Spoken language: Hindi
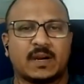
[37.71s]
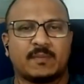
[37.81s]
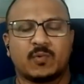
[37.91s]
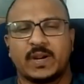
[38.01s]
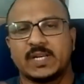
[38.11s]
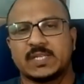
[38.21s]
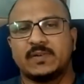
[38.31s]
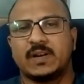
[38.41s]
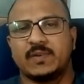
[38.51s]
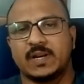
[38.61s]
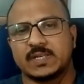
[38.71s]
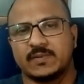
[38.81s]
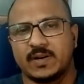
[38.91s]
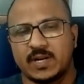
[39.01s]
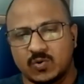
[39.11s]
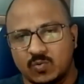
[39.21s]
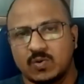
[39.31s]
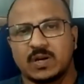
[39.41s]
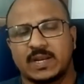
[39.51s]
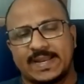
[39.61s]
आपको एट सेवेंटी वन एट सेवेंटी टू
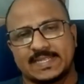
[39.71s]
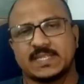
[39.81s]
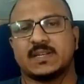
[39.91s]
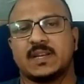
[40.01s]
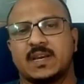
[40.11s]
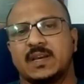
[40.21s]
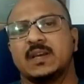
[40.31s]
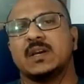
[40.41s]
अगर नेक्स्ट सेशन है